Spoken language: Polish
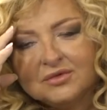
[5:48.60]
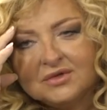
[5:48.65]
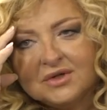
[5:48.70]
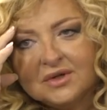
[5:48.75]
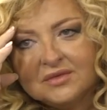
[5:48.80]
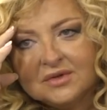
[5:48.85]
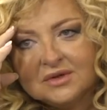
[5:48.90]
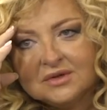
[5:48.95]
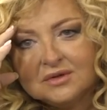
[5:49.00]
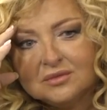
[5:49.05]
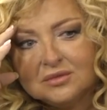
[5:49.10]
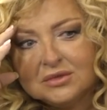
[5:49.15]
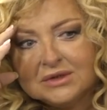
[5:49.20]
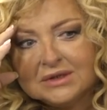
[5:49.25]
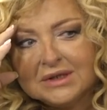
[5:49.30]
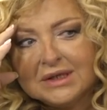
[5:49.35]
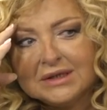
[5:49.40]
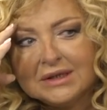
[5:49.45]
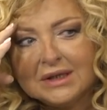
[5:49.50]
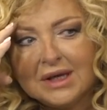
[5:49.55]

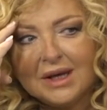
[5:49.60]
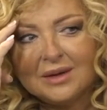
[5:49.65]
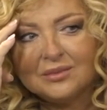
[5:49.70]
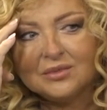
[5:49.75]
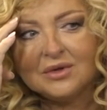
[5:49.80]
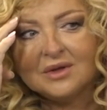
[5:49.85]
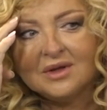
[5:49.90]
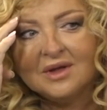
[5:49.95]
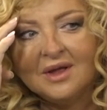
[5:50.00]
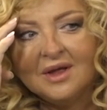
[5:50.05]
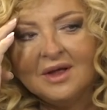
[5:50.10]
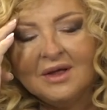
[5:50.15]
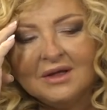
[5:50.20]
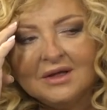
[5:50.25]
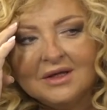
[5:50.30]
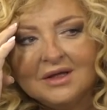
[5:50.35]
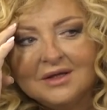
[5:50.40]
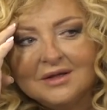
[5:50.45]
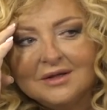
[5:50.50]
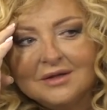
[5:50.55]
podawanymi daniami.
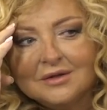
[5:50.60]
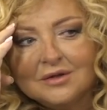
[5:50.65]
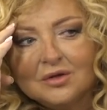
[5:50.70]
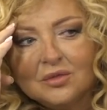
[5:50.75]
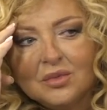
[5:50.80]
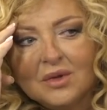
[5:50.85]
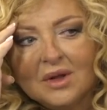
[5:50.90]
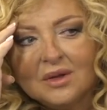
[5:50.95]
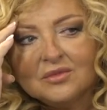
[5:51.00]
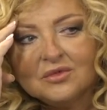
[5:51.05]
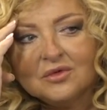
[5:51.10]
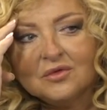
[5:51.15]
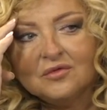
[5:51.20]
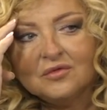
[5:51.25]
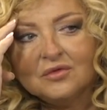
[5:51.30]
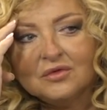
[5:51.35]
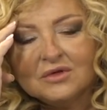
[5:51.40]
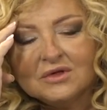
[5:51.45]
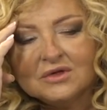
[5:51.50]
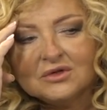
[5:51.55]
I zrobiłam to w
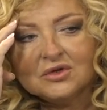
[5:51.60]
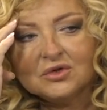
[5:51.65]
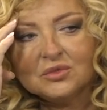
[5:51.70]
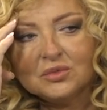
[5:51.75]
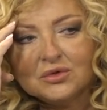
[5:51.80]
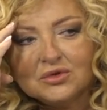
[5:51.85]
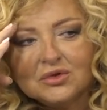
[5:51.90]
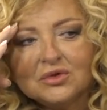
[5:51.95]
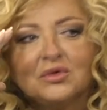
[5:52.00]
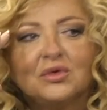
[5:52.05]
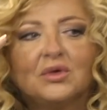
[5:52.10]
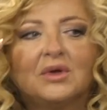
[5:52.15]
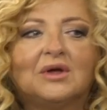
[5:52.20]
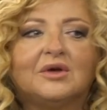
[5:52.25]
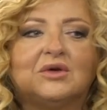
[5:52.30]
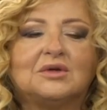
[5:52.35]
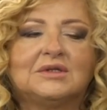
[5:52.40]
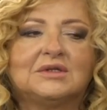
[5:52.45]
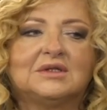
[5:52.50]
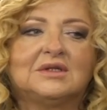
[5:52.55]
Fukierze od początku
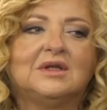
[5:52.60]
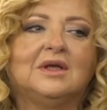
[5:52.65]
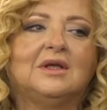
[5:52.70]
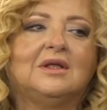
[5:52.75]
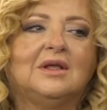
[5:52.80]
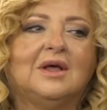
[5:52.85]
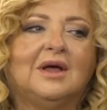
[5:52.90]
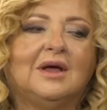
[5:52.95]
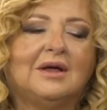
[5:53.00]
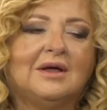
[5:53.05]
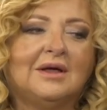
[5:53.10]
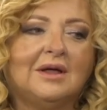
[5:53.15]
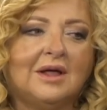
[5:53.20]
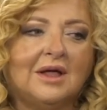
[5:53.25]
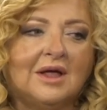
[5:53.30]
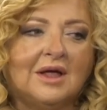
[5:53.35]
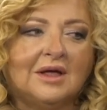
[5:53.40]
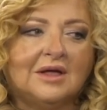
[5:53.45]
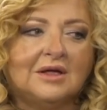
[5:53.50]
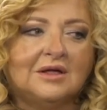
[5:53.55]
jego istnienia
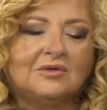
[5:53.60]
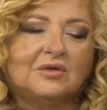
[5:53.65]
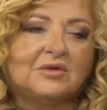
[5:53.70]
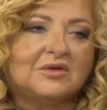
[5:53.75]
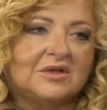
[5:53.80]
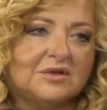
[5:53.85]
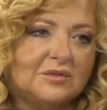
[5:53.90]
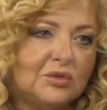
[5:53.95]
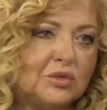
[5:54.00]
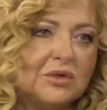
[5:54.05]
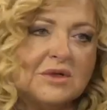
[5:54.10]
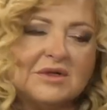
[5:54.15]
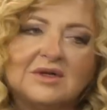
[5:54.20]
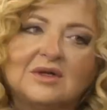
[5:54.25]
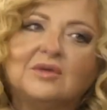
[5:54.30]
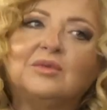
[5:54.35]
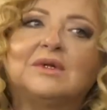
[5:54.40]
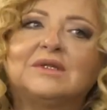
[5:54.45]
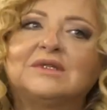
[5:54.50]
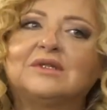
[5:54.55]
i sukces był
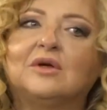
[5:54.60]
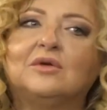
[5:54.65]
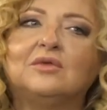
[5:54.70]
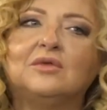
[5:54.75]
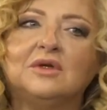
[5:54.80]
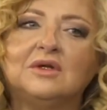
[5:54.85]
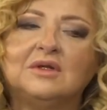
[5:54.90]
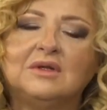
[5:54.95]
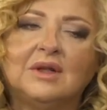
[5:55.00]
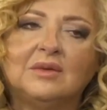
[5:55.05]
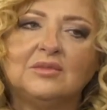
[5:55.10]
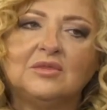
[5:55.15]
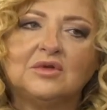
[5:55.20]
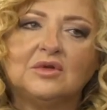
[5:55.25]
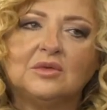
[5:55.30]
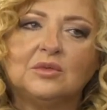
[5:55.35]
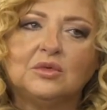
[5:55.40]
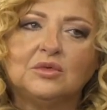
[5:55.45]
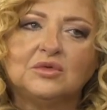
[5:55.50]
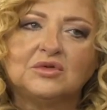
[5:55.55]
natychmiastowy i dla
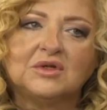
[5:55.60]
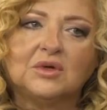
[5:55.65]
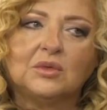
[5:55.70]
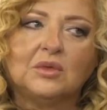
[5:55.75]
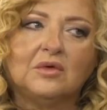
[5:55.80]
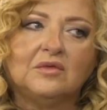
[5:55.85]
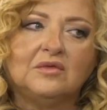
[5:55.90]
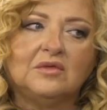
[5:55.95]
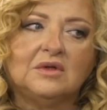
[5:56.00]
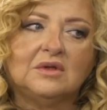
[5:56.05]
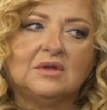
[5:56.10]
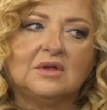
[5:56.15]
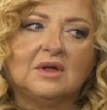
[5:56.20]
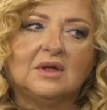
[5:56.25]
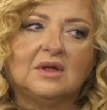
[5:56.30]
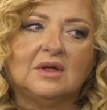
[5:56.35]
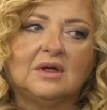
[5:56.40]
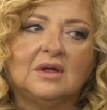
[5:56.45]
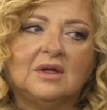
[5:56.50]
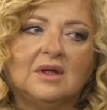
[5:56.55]
mnie to było już
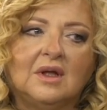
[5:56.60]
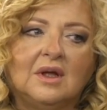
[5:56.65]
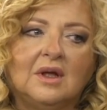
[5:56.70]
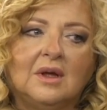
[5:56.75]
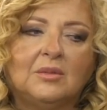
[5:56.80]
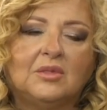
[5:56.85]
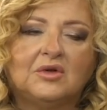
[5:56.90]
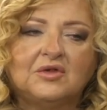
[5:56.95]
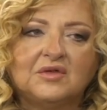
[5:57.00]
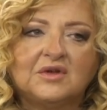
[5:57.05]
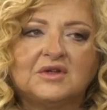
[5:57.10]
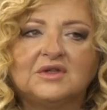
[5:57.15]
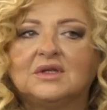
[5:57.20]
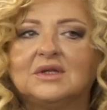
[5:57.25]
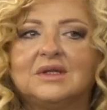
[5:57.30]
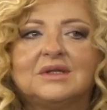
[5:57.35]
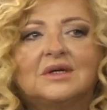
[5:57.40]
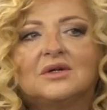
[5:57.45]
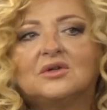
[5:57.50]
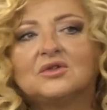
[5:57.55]
całkowite
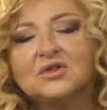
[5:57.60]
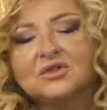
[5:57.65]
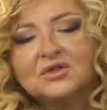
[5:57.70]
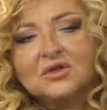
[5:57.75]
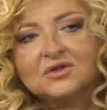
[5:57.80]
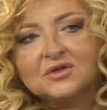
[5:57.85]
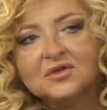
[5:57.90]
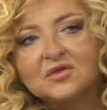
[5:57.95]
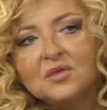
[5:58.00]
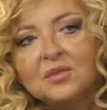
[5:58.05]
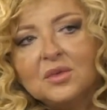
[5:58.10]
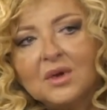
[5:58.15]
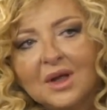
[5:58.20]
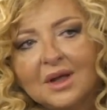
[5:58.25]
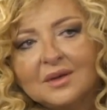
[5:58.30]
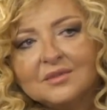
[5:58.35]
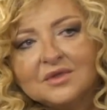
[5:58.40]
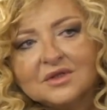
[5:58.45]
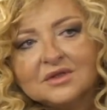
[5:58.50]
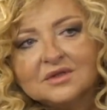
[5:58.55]
potwierdzenie tego, że to, co
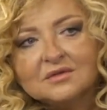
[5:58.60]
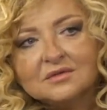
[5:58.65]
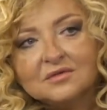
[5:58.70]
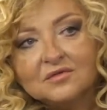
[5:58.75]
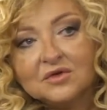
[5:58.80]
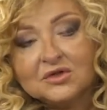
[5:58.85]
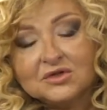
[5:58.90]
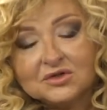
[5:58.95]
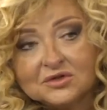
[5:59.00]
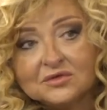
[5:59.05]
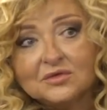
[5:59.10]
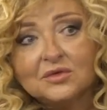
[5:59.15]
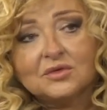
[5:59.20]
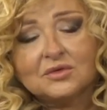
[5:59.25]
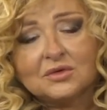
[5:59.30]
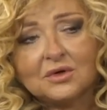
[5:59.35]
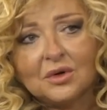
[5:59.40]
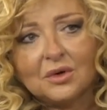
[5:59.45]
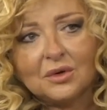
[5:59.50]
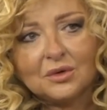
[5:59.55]
wybrałam, jest
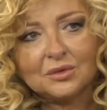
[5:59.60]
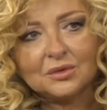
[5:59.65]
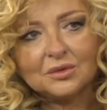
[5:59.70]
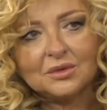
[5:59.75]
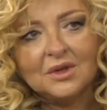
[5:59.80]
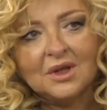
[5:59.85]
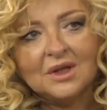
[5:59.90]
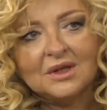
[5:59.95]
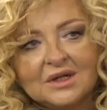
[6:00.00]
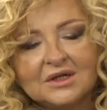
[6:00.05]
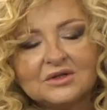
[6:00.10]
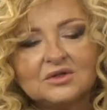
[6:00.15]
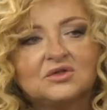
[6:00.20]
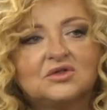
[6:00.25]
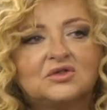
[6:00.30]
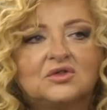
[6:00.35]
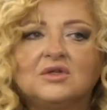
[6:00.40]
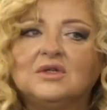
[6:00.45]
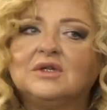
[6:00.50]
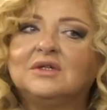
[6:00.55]
właściwą drogą. Mhm. Dlatego,
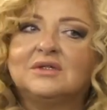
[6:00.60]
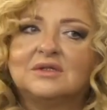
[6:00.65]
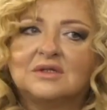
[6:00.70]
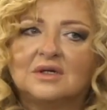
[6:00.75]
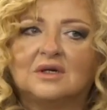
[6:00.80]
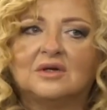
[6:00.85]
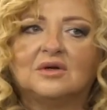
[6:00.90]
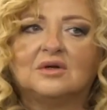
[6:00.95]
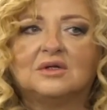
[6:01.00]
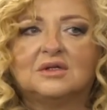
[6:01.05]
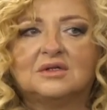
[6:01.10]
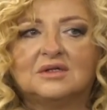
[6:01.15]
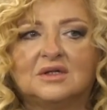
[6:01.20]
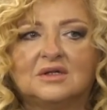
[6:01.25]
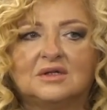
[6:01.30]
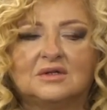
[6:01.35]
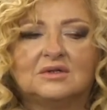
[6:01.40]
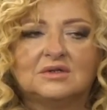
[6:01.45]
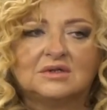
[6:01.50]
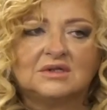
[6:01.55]
że to nie jest tylko
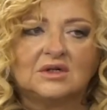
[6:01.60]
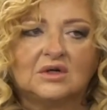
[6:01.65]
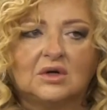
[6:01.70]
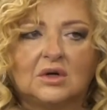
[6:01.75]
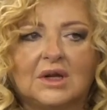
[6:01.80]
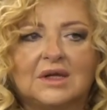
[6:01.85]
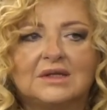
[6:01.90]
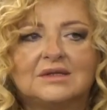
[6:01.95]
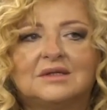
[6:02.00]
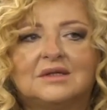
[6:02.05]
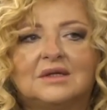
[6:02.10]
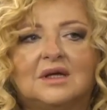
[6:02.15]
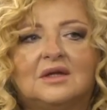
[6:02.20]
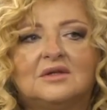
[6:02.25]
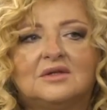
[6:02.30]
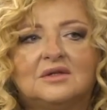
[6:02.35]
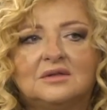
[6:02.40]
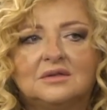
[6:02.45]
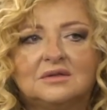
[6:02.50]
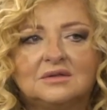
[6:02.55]
jedzenie, to jest
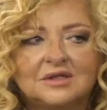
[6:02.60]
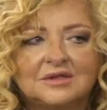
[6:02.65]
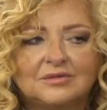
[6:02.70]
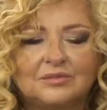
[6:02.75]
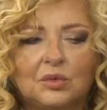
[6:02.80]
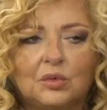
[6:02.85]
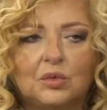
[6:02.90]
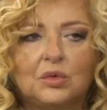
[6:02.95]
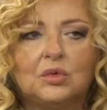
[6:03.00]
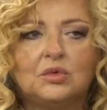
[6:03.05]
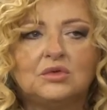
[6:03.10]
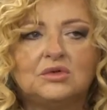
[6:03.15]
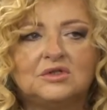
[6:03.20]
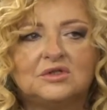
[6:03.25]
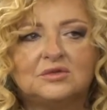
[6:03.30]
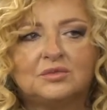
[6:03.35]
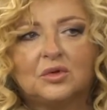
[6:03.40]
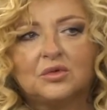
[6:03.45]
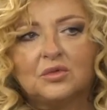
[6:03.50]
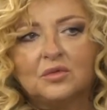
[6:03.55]
dekoracja, zespół
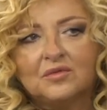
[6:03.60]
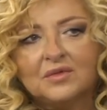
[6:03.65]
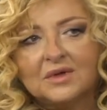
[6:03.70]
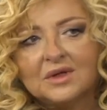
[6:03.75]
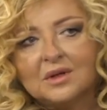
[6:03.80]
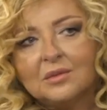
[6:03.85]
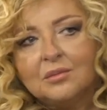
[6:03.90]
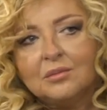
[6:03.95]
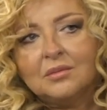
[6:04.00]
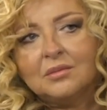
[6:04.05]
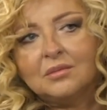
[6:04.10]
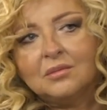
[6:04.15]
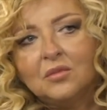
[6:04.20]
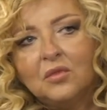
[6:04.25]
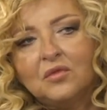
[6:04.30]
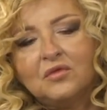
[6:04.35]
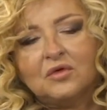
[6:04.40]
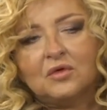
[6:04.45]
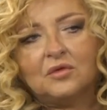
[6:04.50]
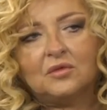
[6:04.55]
ludzi, sposób, w jaki
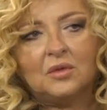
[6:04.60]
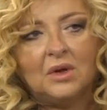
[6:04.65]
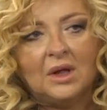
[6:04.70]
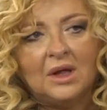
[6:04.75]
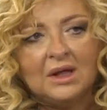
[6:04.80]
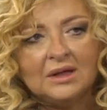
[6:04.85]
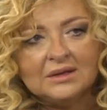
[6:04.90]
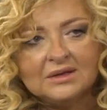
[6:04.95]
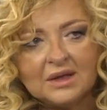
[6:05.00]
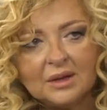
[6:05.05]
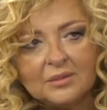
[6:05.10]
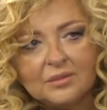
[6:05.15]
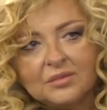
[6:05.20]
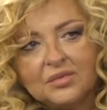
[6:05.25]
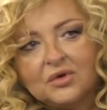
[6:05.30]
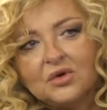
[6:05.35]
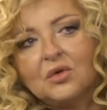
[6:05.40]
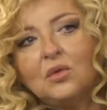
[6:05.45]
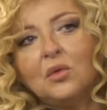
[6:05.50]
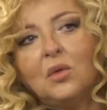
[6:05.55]
mówią,
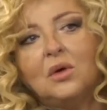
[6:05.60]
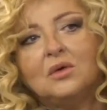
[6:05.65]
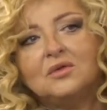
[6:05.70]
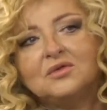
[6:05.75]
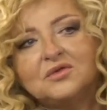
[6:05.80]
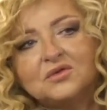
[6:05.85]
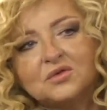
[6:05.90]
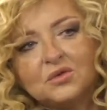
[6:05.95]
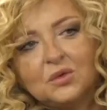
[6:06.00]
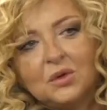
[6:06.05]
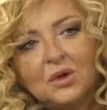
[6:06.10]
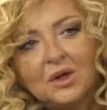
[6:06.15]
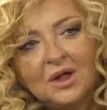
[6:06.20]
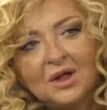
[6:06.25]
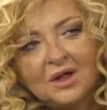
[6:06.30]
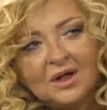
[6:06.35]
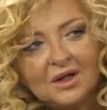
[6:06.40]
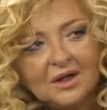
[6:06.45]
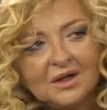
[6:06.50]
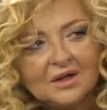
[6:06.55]
tembr głosu,
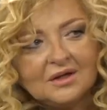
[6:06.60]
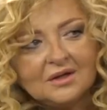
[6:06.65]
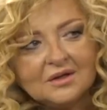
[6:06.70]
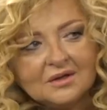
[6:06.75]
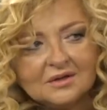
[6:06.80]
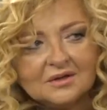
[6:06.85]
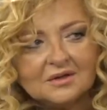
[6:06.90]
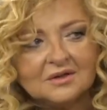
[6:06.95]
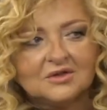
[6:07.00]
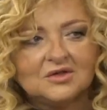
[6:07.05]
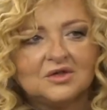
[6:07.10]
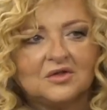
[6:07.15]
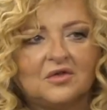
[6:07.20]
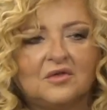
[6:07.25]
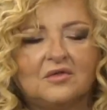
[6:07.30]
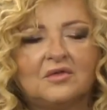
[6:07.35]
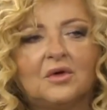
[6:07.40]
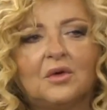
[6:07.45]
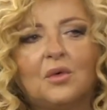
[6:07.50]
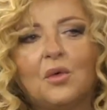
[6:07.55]
e,
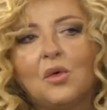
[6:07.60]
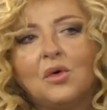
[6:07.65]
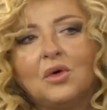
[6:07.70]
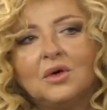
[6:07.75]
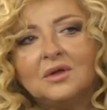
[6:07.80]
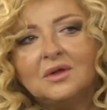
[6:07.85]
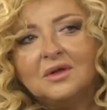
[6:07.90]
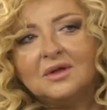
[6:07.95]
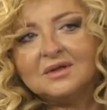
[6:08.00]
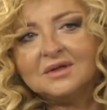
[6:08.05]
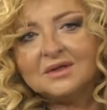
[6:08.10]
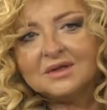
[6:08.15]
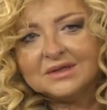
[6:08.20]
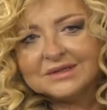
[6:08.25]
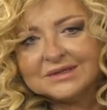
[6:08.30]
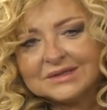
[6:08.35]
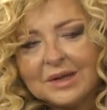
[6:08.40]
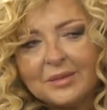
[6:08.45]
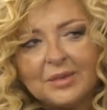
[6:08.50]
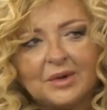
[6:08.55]
szefowie
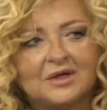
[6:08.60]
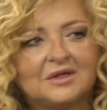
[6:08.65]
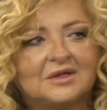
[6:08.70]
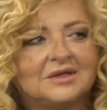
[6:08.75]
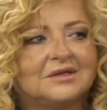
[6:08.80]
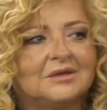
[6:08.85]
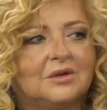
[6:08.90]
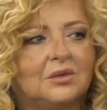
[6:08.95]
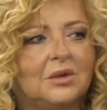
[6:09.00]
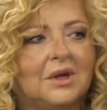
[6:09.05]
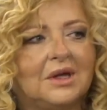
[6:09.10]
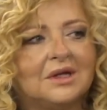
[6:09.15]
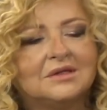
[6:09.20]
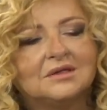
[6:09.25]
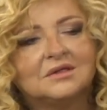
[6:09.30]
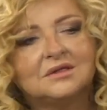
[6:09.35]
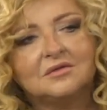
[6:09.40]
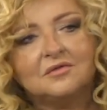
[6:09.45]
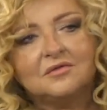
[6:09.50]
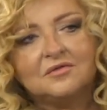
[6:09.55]
kuchni, zapach
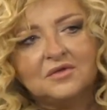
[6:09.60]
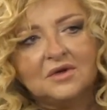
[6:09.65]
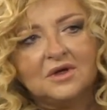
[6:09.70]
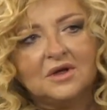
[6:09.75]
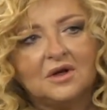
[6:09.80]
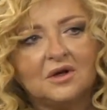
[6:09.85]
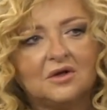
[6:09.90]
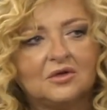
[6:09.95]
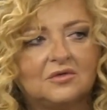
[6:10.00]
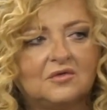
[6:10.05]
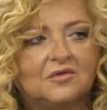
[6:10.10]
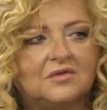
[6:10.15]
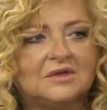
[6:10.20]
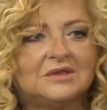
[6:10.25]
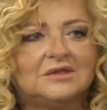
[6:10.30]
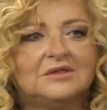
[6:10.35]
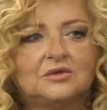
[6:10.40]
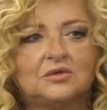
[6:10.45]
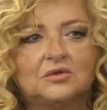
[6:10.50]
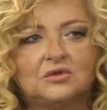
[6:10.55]
restauracji, wygląd,
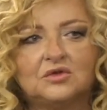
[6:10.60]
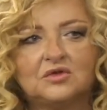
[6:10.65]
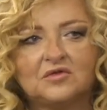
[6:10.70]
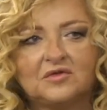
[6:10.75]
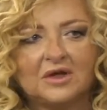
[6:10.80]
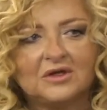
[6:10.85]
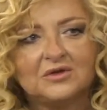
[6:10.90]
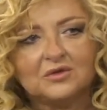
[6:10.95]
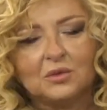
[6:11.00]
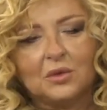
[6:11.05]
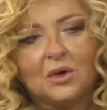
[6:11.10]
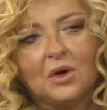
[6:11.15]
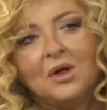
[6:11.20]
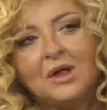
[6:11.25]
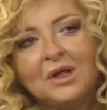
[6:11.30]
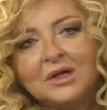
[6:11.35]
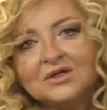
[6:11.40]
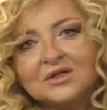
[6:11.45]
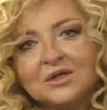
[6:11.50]
wystrój, światło.